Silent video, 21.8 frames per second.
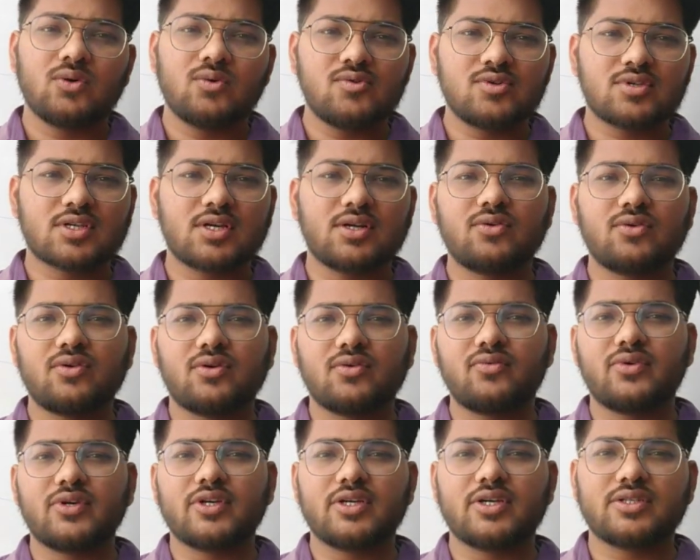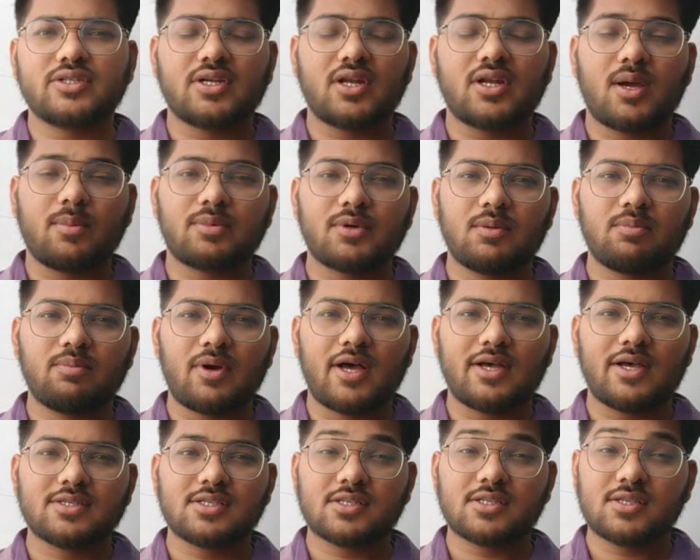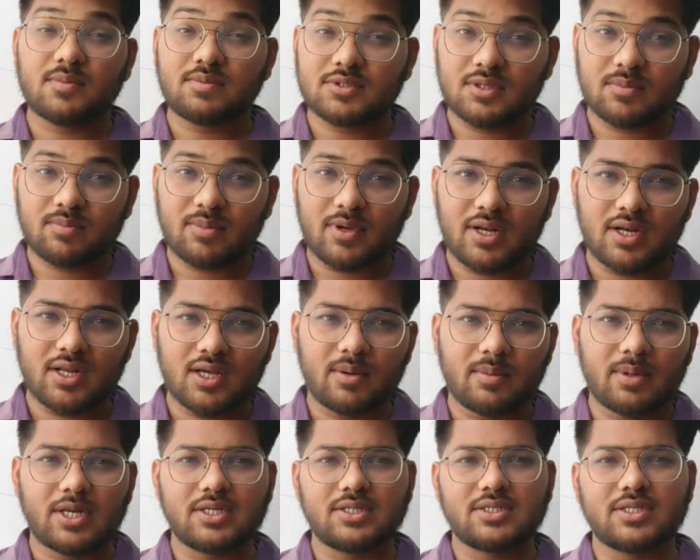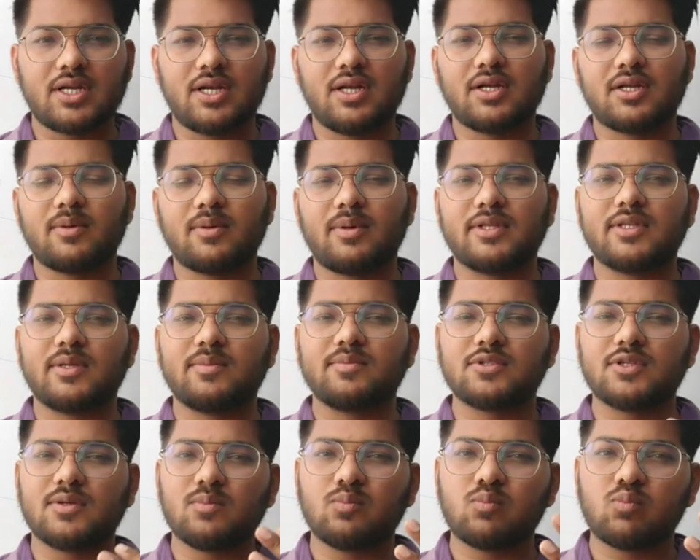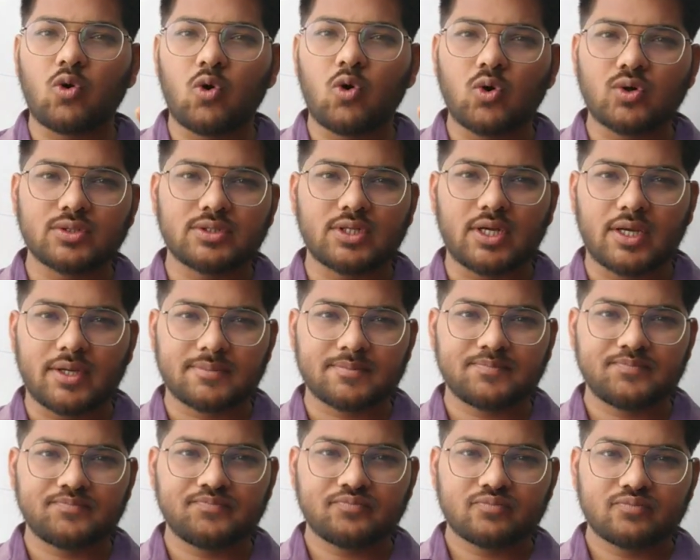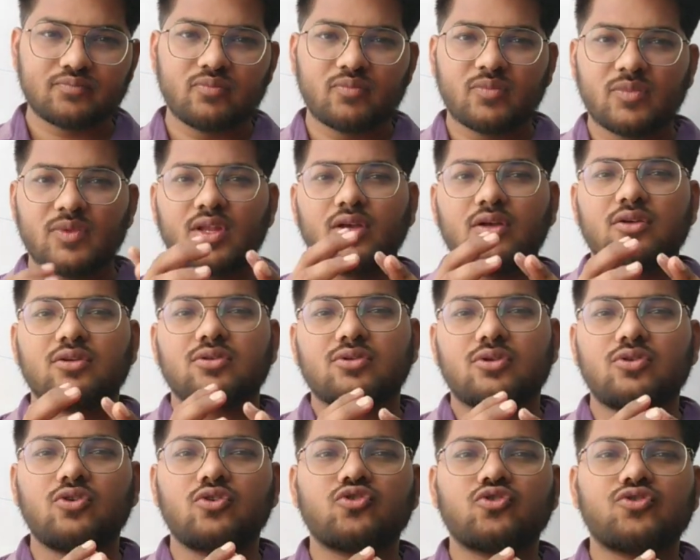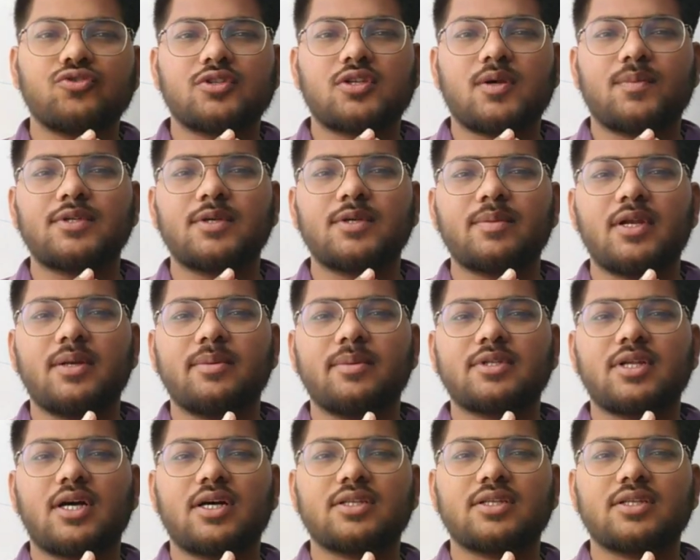उसका नोटिफिकेशन आपके पास सबसे पहले हमारे चैनल के माध्यम से पहुंच जाए तो दोस्तों सबसे पहले बता